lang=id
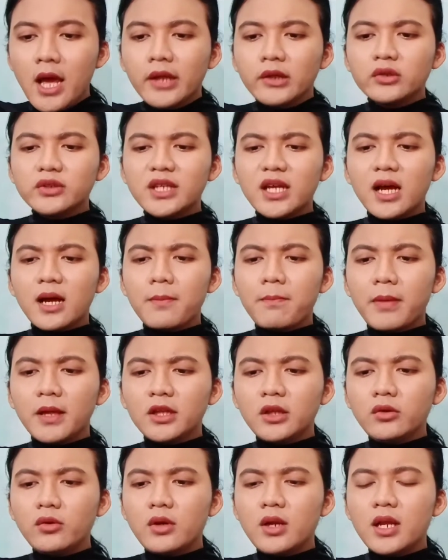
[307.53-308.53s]
Terus yang keempat
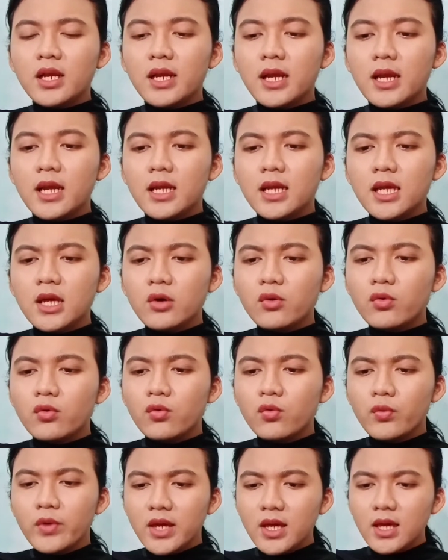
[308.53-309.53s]
itu ada New
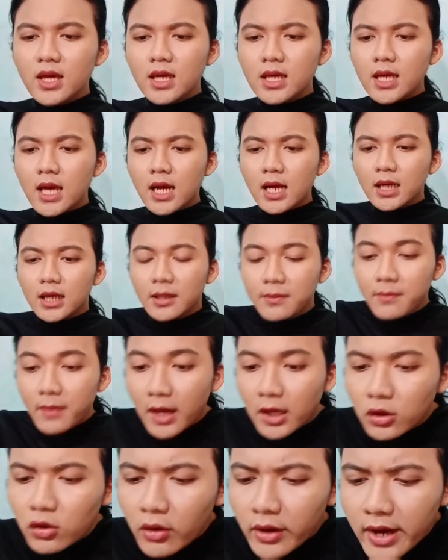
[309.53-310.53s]
We, yang kelima
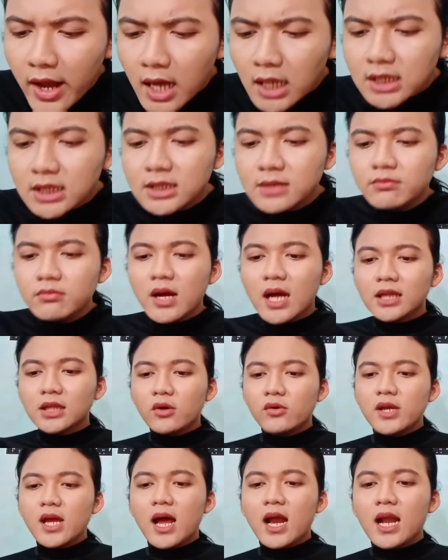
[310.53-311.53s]
itu ada Em um
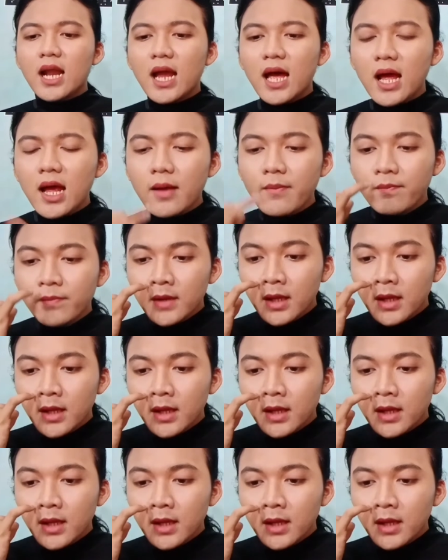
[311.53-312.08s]
atau Yala,